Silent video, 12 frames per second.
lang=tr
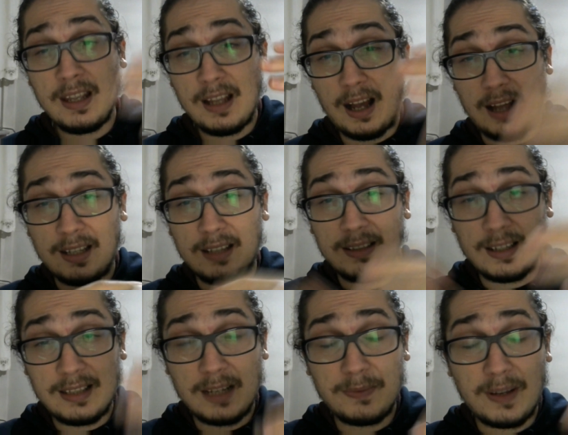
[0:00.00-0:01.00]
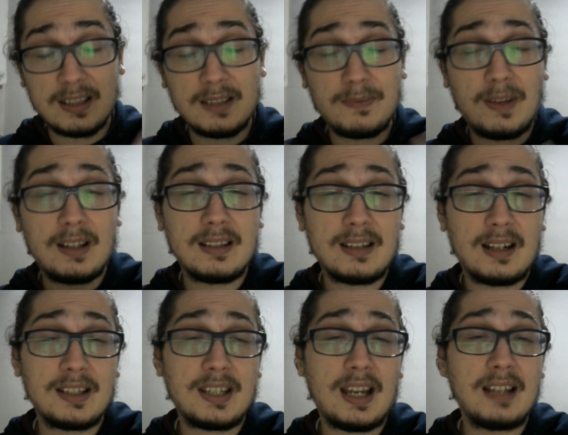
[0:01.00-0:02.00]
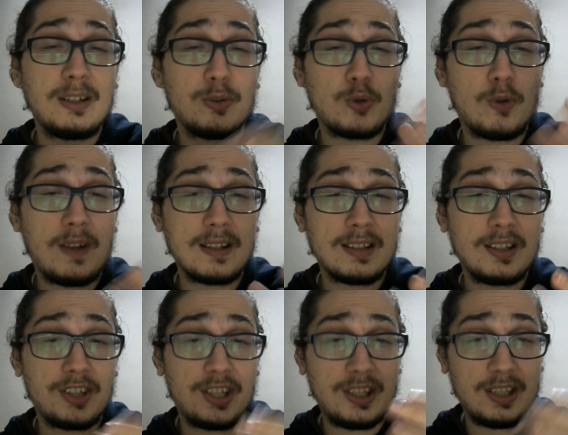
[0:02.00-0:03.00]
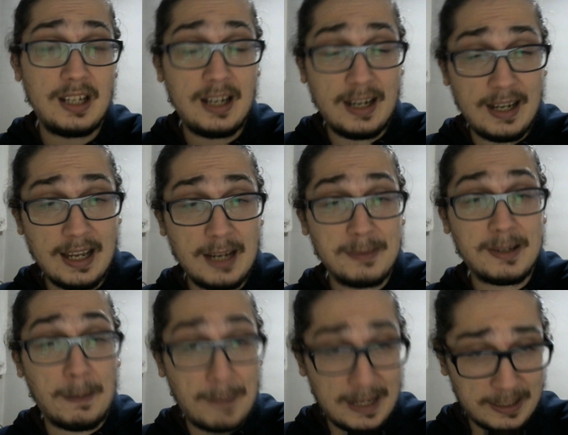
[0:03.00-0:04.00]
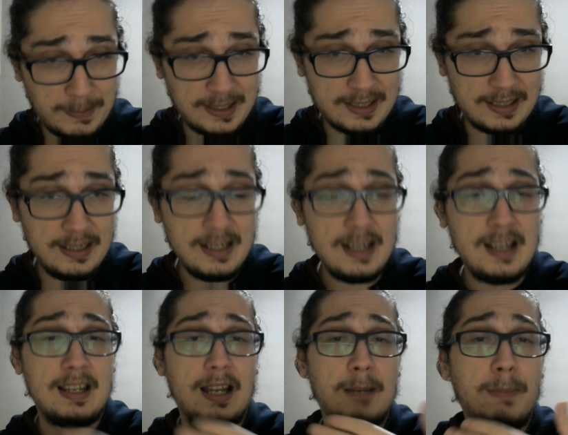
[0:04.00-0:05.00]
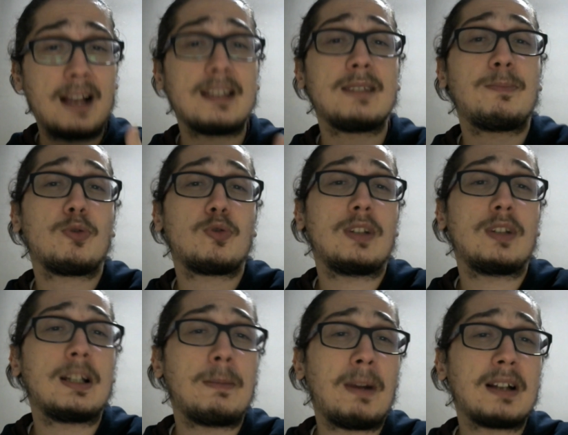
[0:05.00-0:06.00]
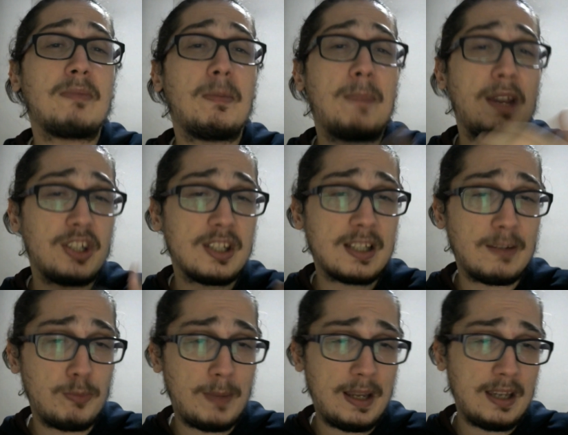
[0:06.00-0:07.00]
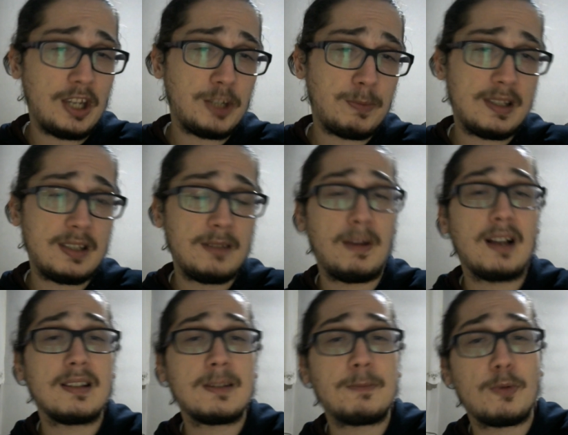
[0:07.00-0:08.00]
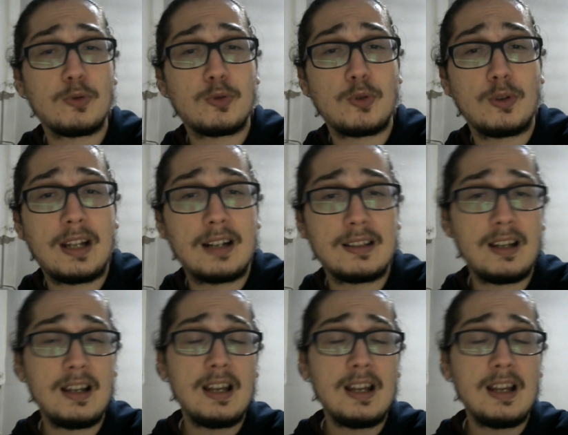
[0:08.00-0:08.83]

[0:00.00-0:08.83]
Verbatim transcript: alanları defansif alanlarda kendini çok fazla çizgilere gelip kapatması. Yani bazı pozisyonlarda baktığımda beşli savunmaya geçmesi, bazı pozisyonlarda